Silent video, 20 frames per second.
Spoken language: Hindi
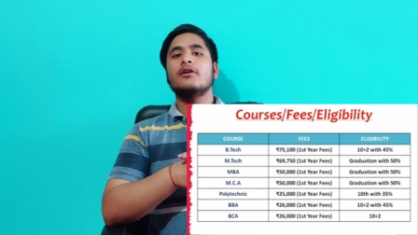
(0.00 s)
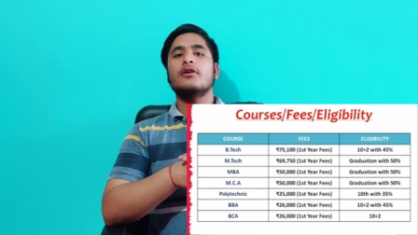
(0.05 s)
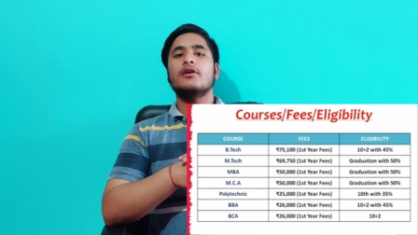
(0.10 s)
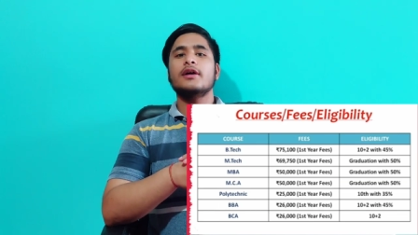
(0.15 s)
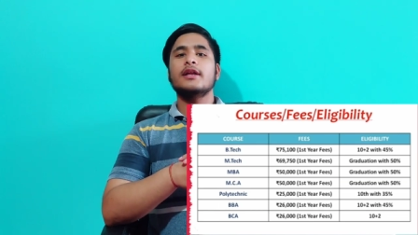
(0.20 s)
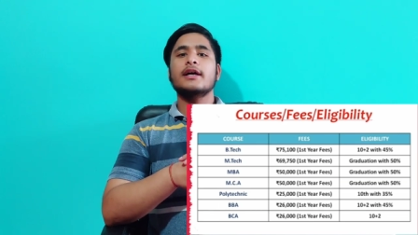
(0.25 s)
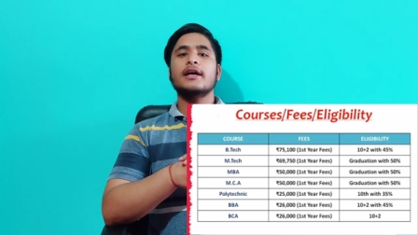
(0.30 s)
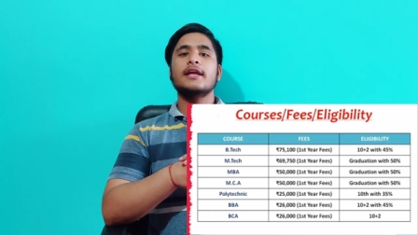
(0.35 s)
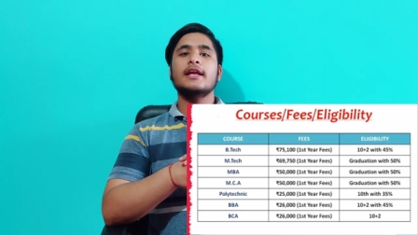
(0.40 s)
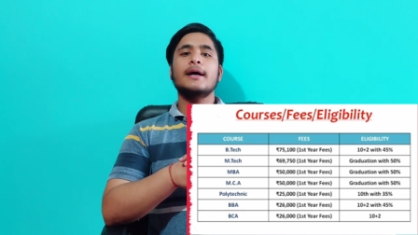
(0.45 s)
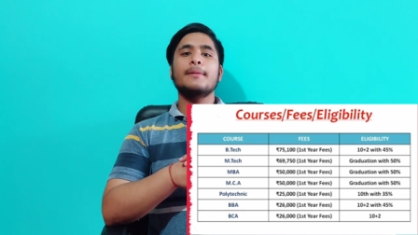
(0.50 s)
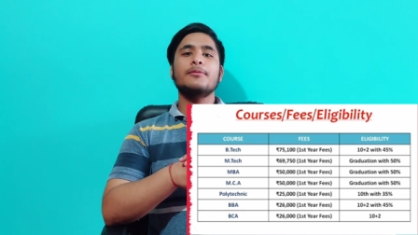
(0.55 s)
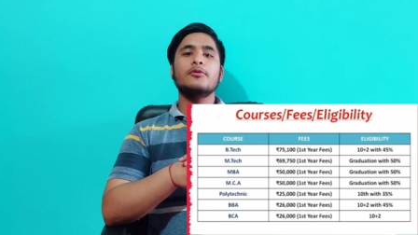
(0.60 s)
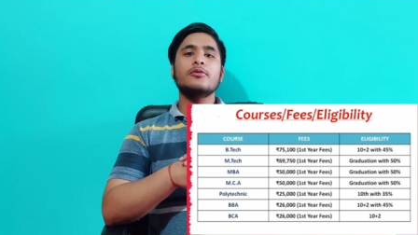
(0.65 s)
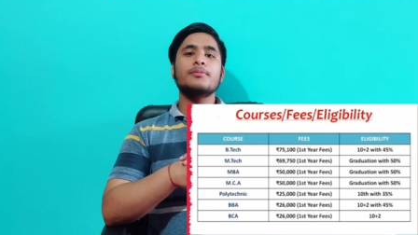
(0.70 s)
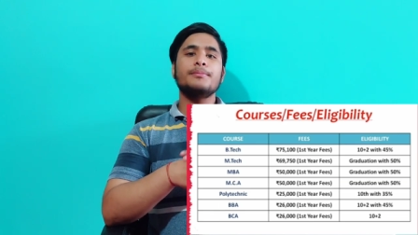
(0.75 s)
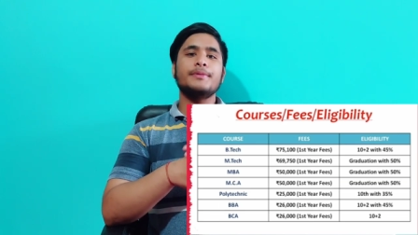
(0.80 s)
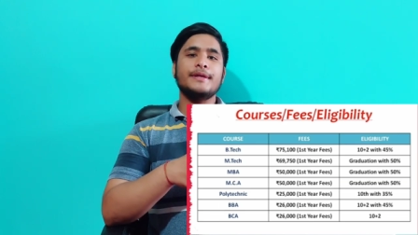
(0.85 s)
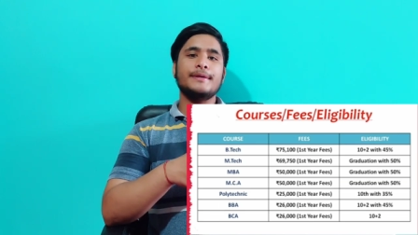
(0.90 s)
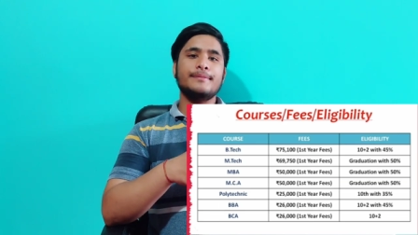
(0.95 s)
और अगर आप
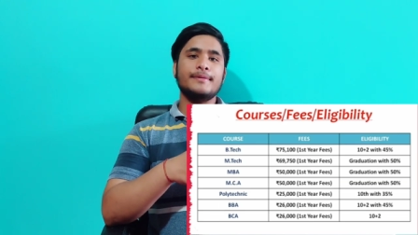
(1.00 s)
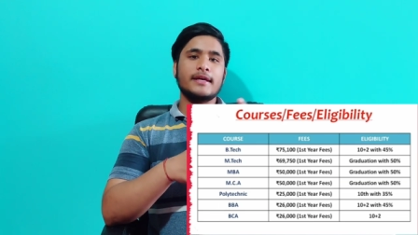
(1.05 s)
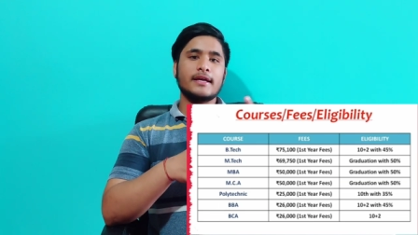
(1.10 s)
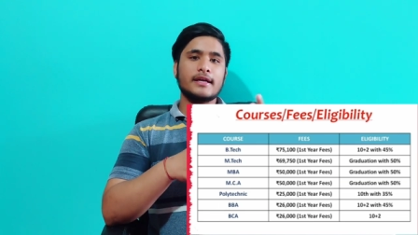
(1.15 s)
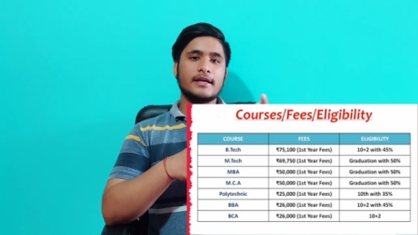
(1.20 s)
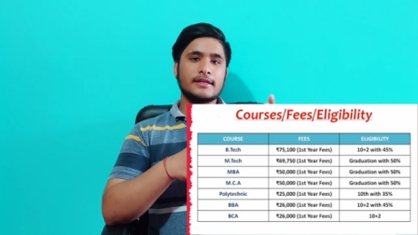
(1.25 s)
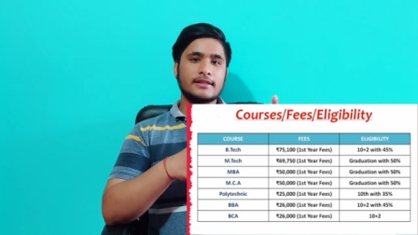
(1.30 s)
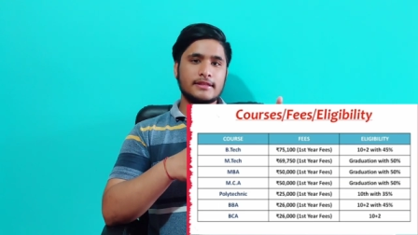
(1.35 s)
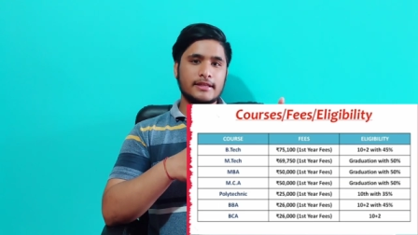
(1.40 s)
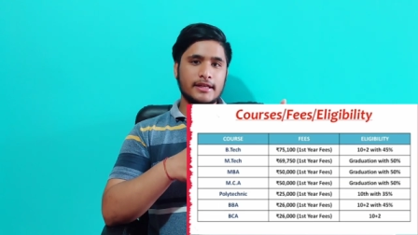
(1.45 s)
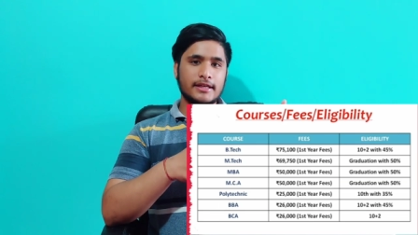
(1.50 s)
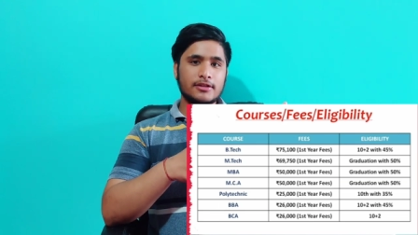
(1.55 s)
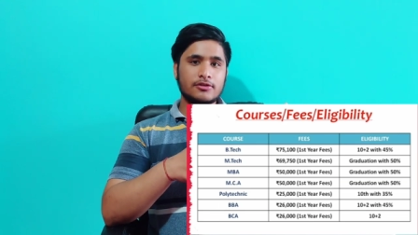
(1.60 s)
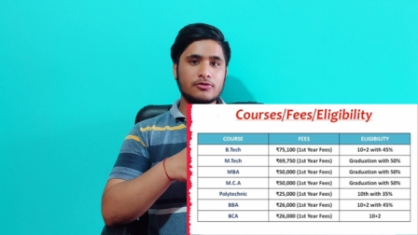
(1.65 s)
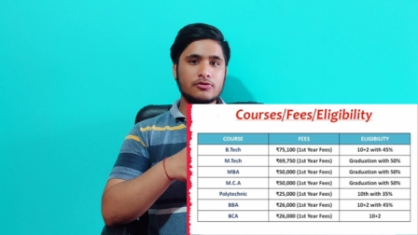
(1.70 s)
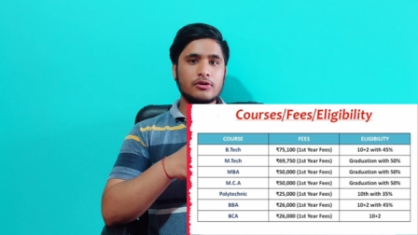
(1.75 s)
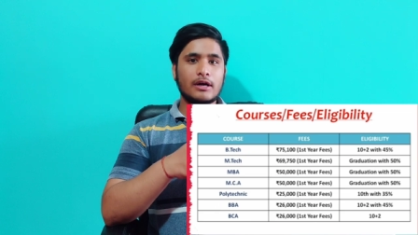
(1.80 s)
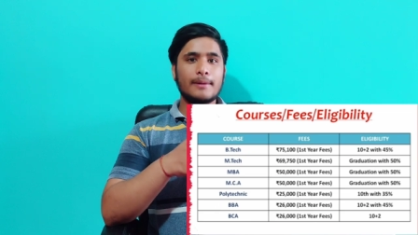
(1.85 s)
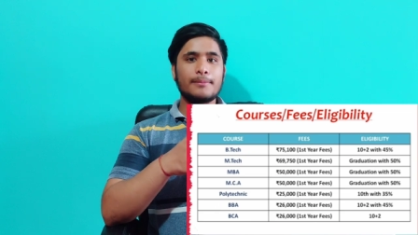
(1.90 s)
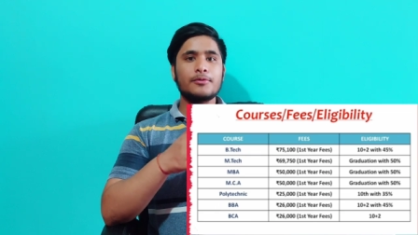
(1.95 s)
लोग बी करते हैं
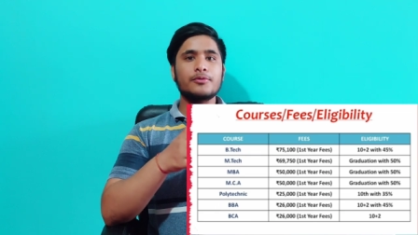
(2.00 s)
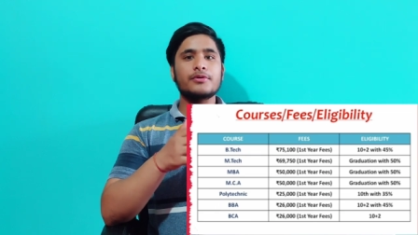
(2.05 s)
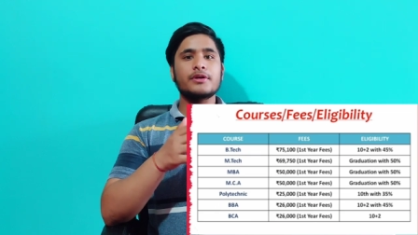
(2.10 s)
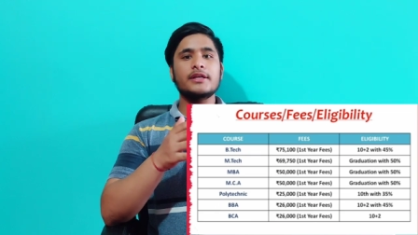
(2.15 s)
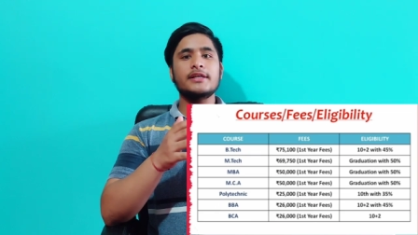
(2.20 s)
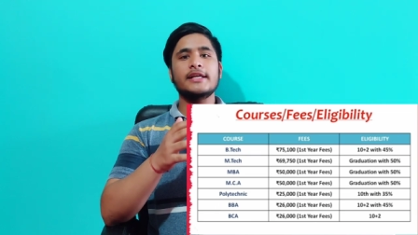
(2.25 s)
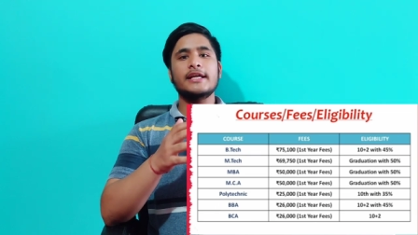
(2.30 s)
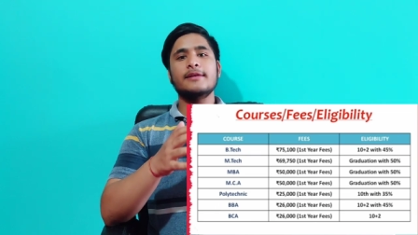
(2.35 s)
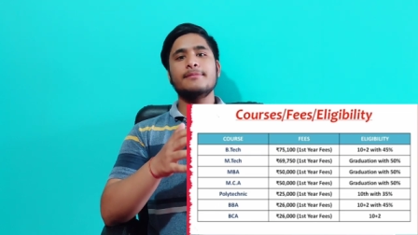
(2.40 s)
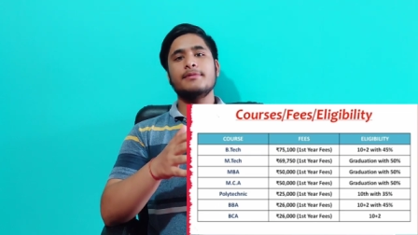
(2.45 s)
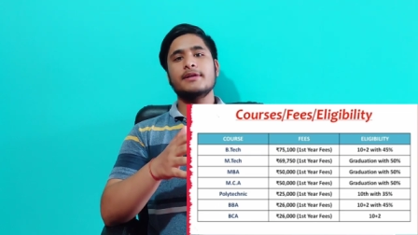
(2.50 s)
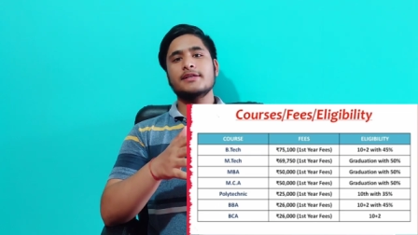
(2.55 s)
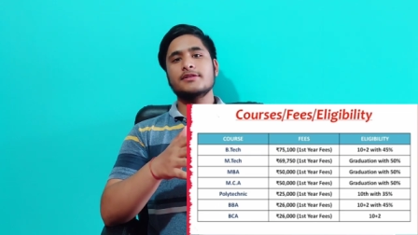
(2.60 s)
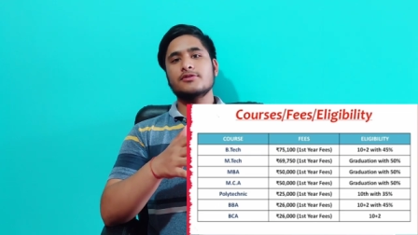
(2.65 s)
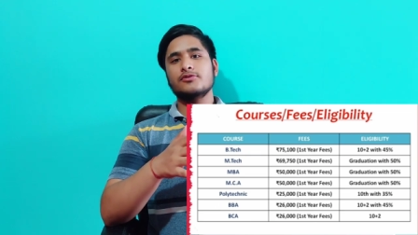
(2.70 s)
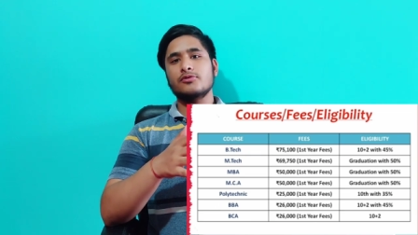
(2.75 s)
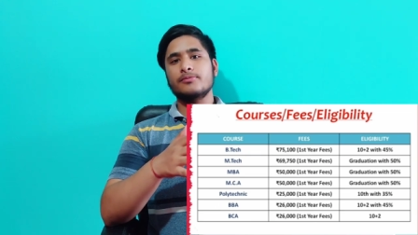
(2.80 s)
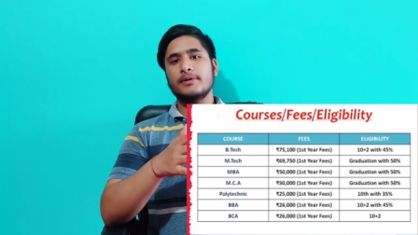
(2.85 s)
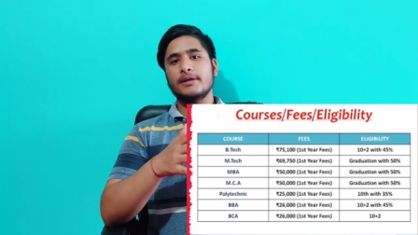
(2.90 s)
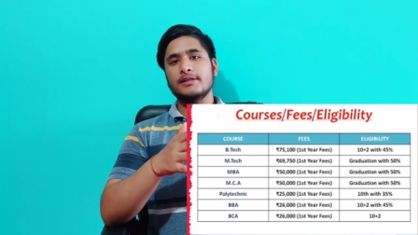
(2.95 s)
तो आप लोगों की टेन प्लस
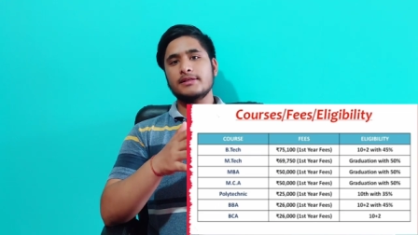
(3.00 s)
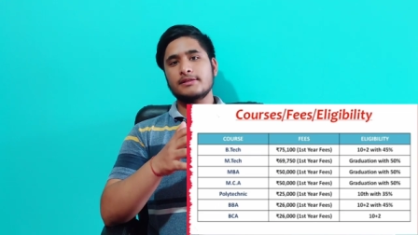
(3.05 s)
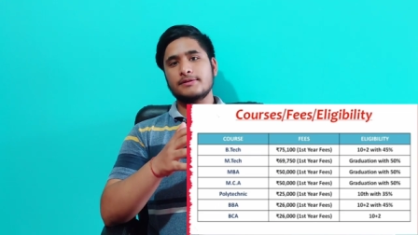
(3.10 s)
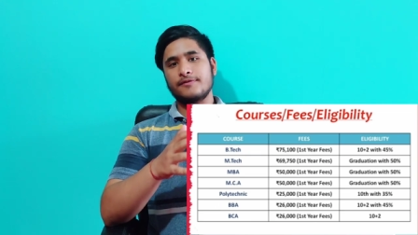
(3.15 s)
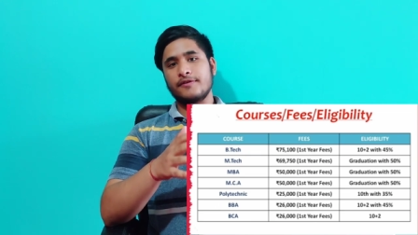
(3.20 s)
टू में